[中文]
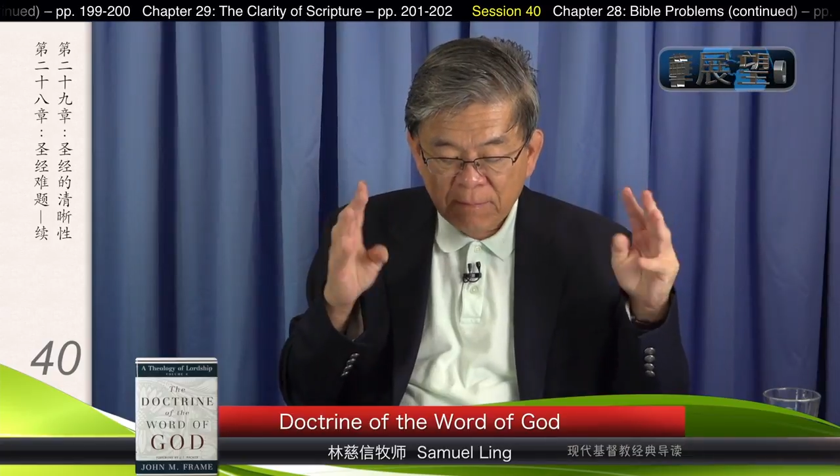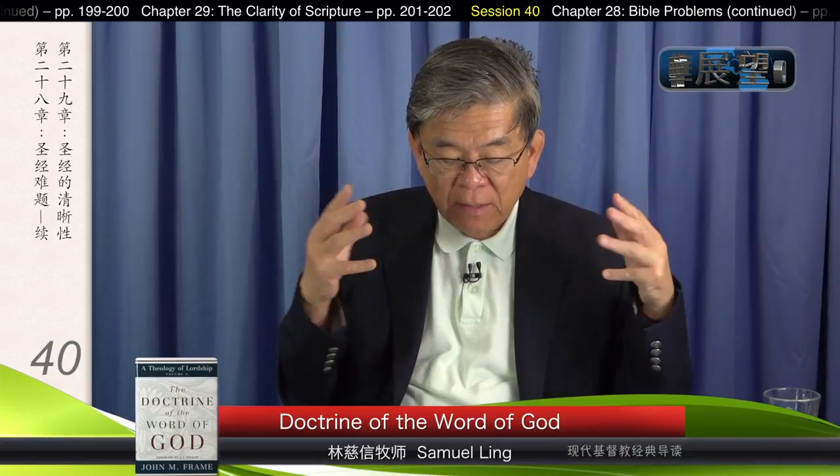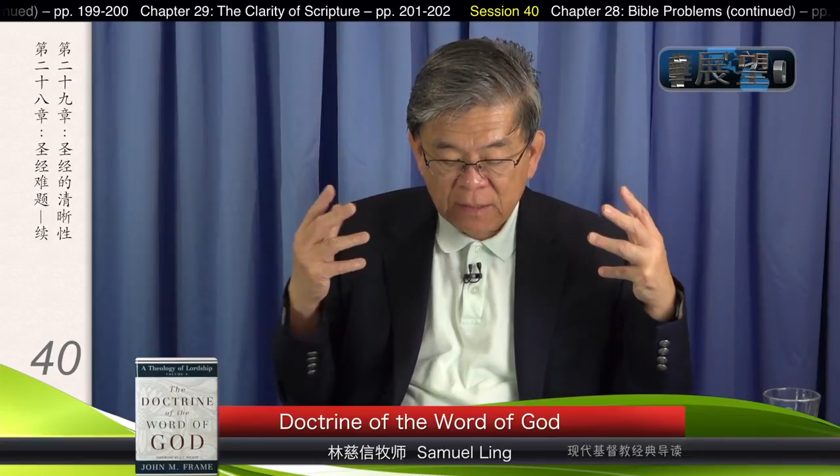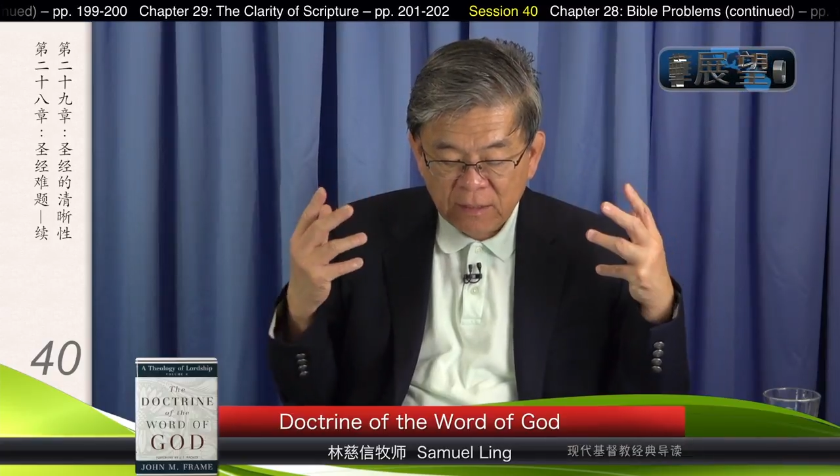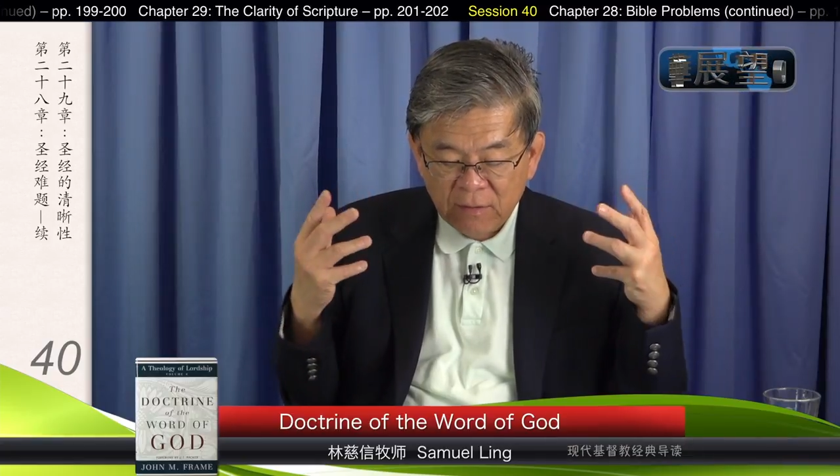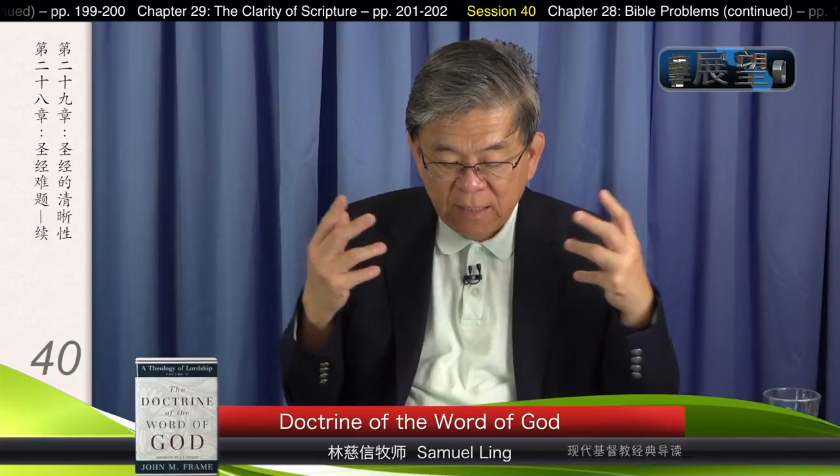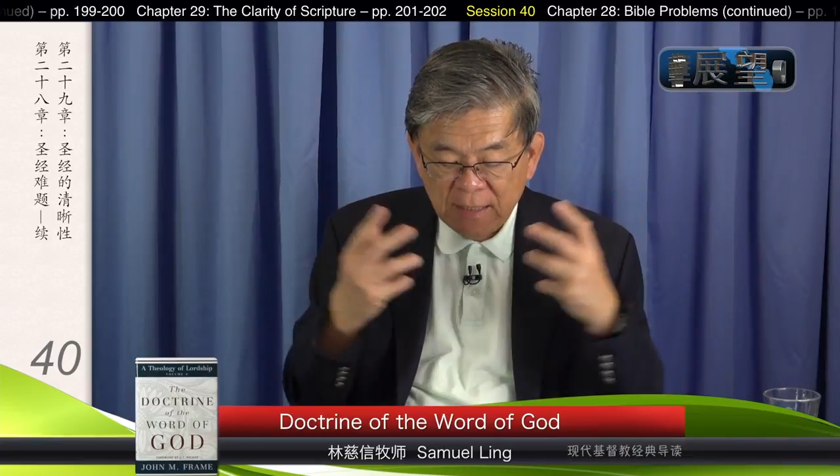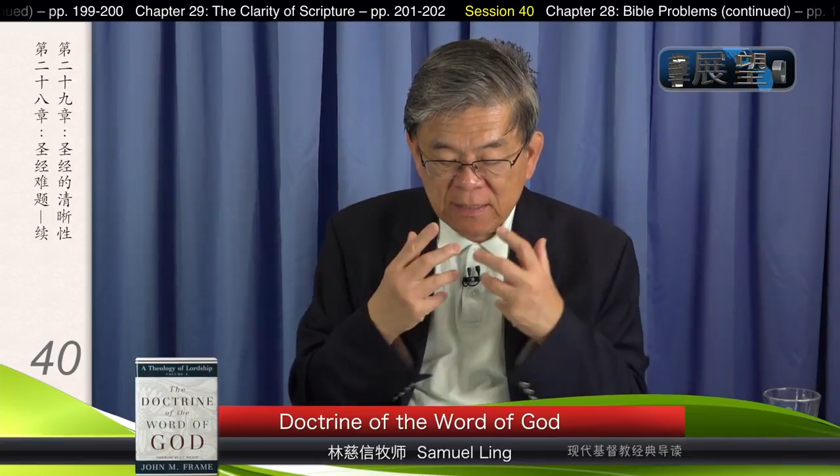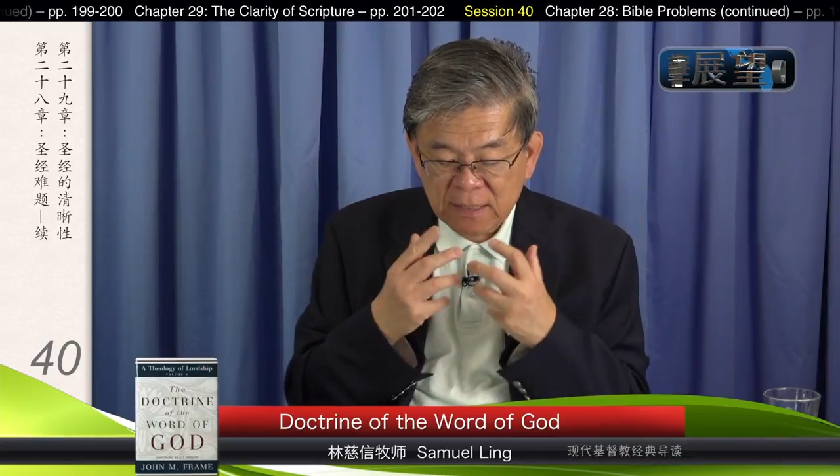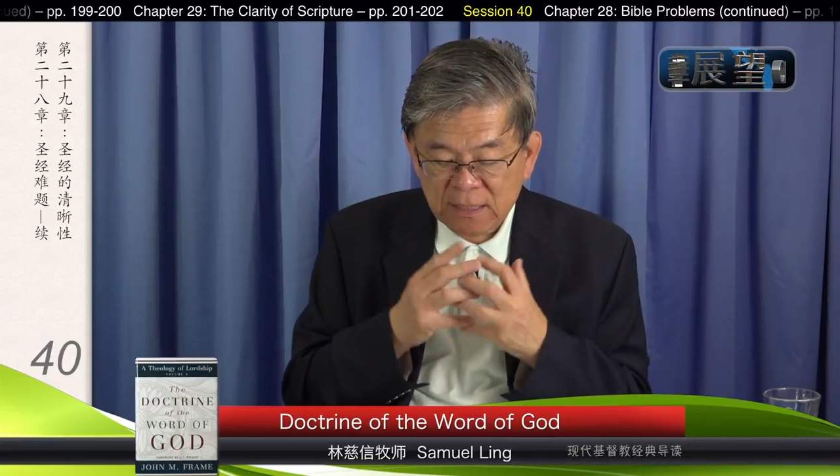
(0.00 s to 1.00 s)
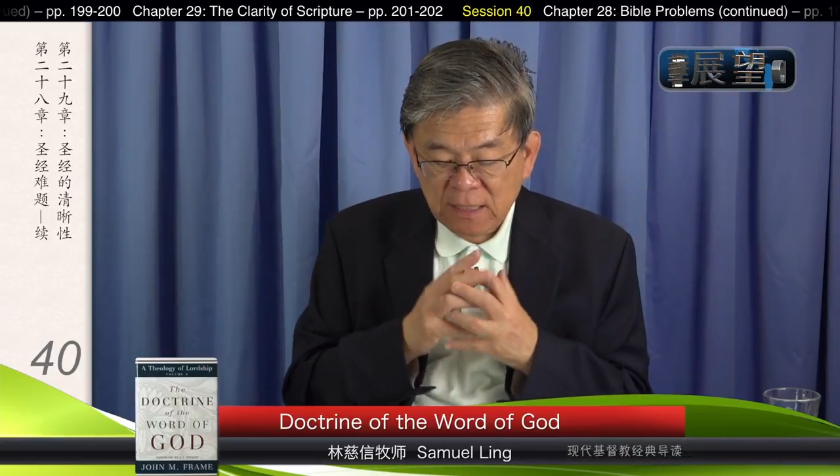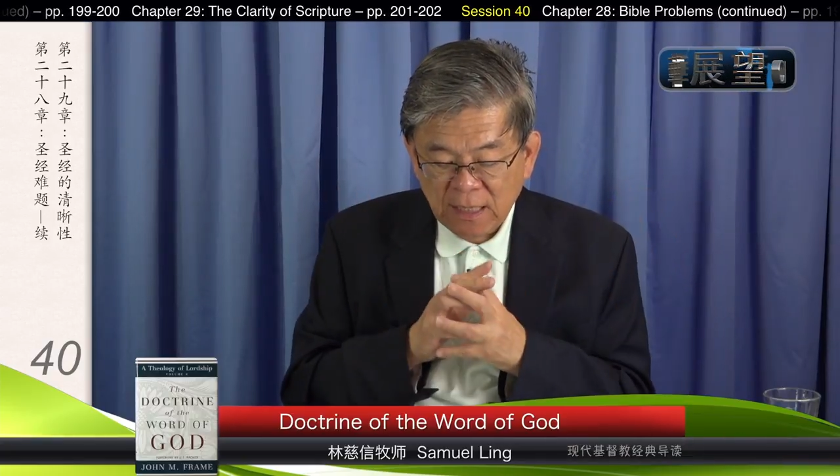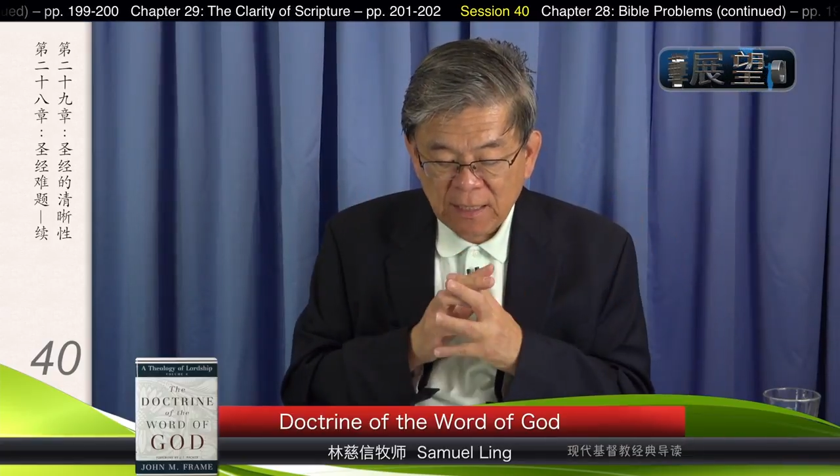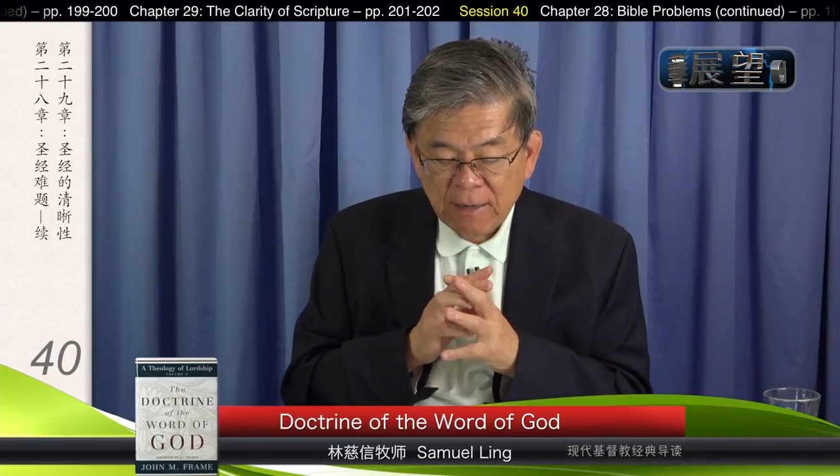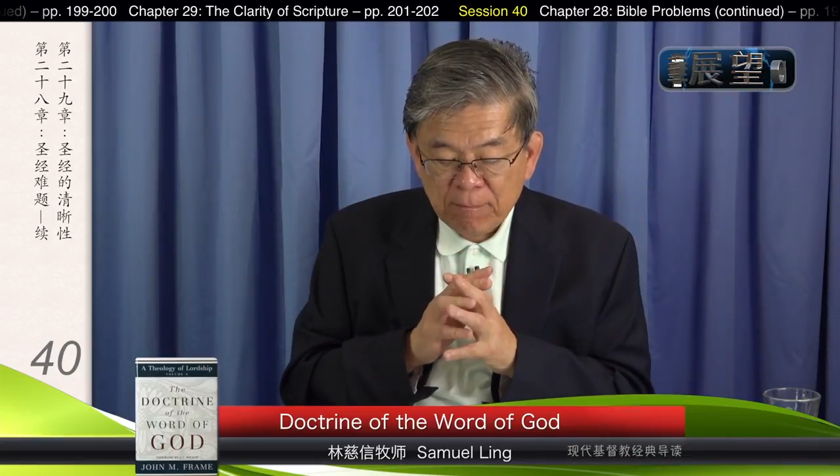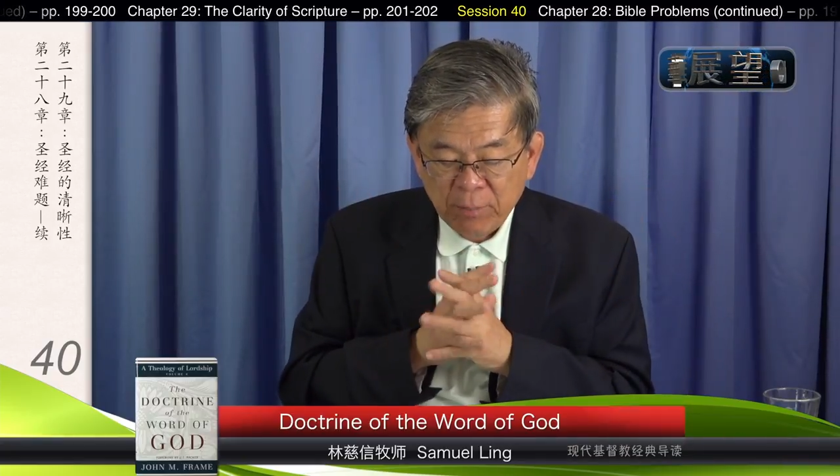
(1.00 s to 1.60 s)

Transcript: 把它连接起来、